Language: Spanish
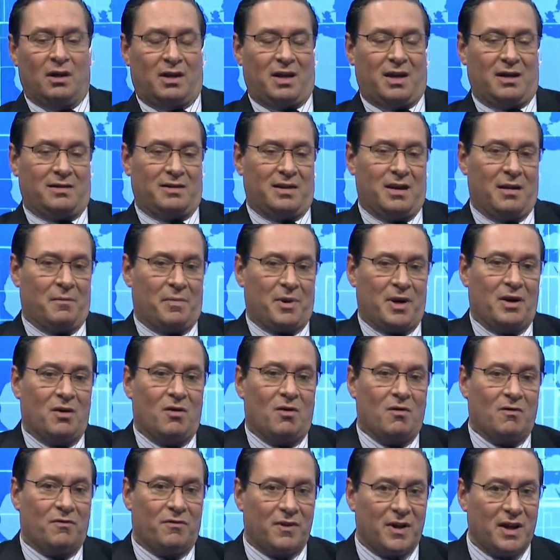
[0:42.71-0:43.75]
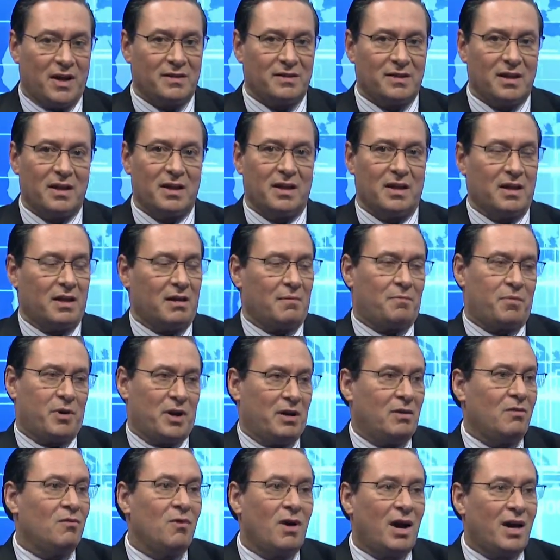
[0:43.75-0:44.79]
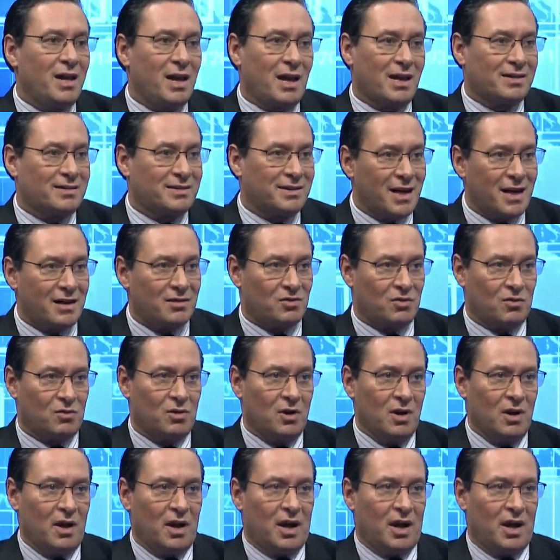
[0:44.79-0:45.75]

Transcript: que siempre nos ofrecen y después no hay acceso